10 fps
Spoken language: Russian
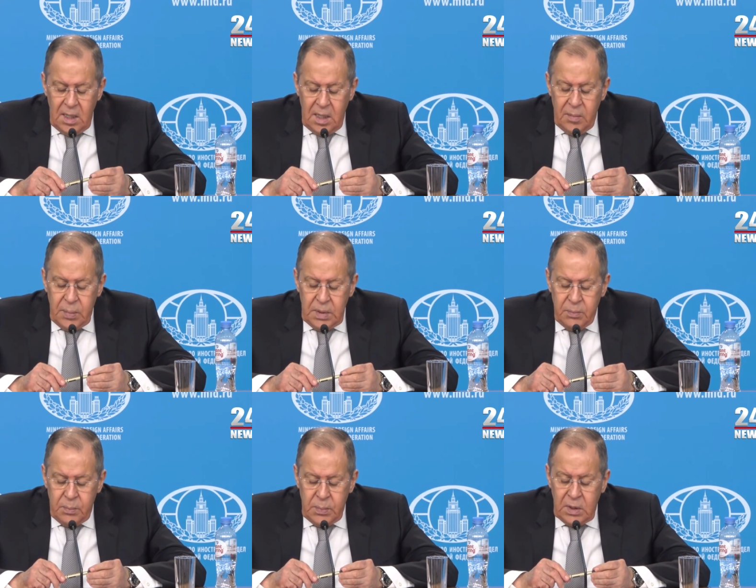э,
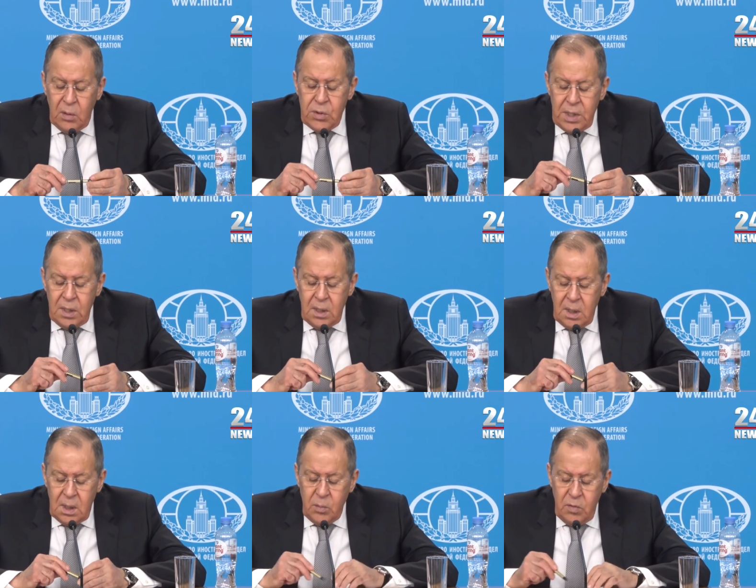подключение
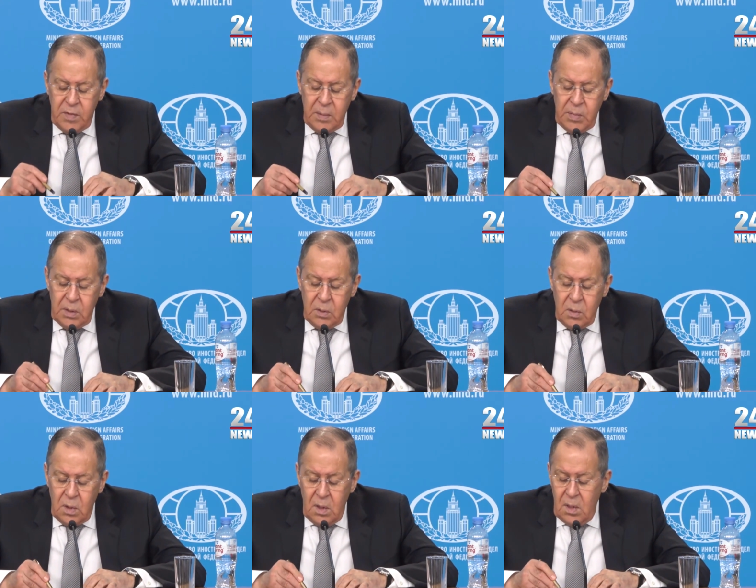к этому формату.